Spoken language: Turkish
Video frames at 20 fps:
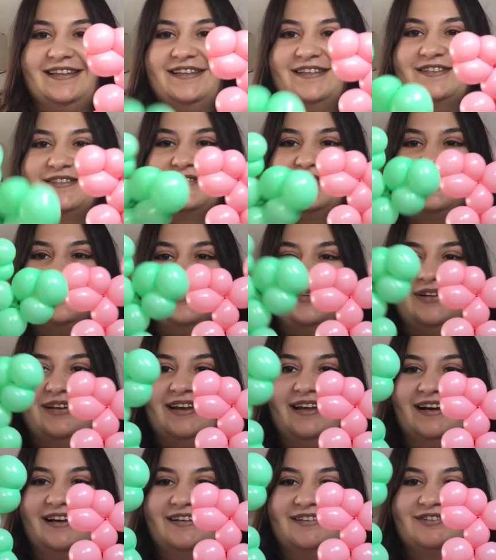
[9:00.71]
Son
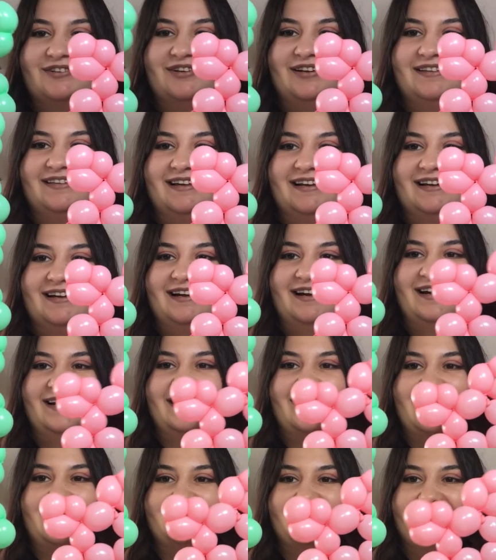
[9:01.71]
olarak şöyle tekrar
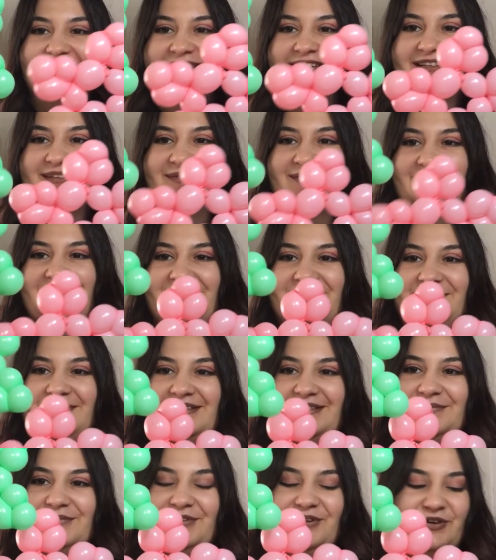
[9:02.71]
yaptıklarımın
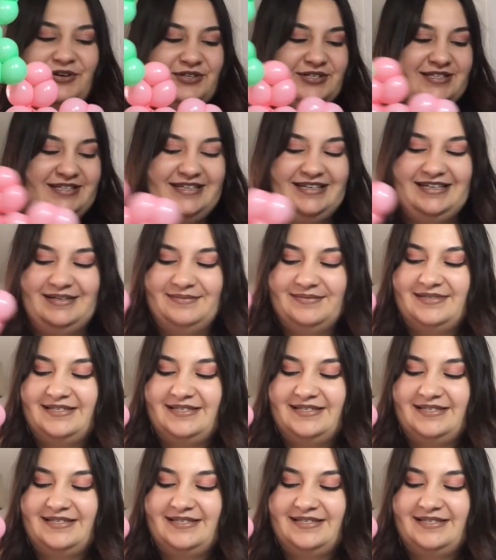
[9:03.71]
hepsini bir göstereyim